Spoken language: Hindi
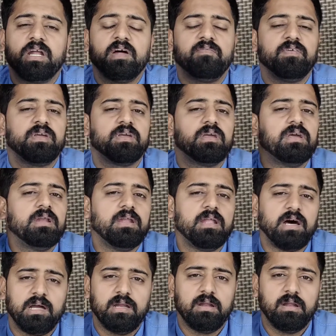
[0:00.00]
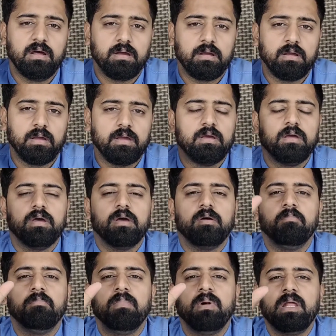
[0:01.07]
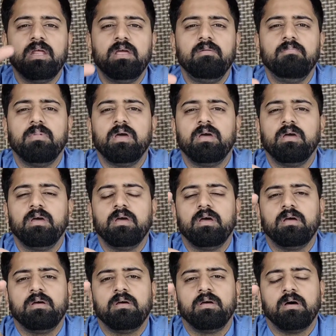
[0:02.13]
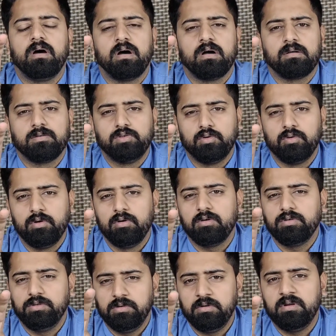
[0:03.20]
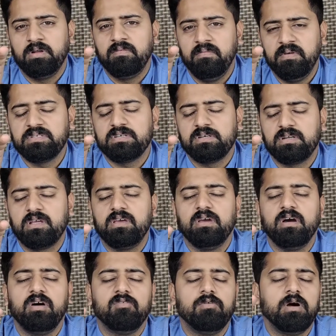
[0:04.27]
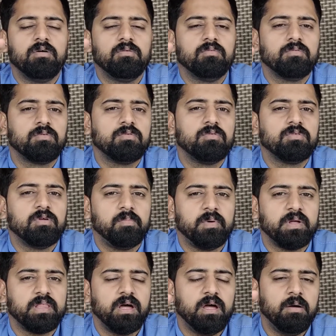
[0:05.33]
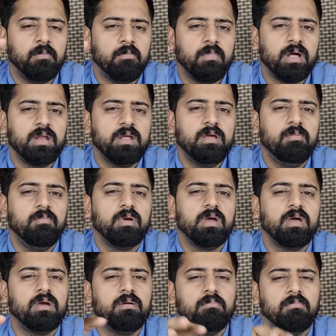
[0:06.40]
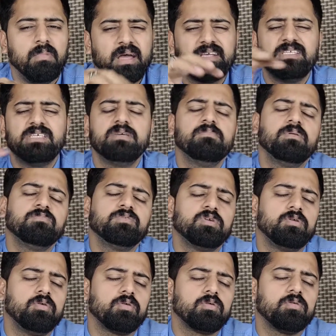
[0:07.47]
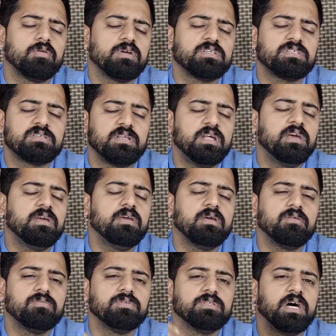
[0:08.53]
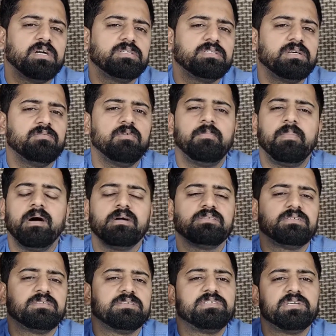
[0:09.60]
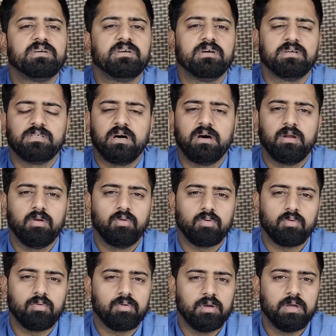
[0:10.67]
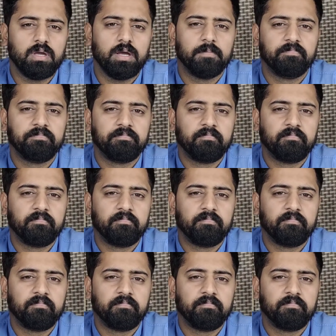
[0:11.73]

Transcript: ट्रैफिक की लाइन लग गई मरी में जो लोग जिन्होंने विज़िट किया हुआ है उनको तो पता है मरी में मैक्सिमम जो लोगों की स्टे की गुंजाइश है वो पाँच से छः हज़ार लोगों की है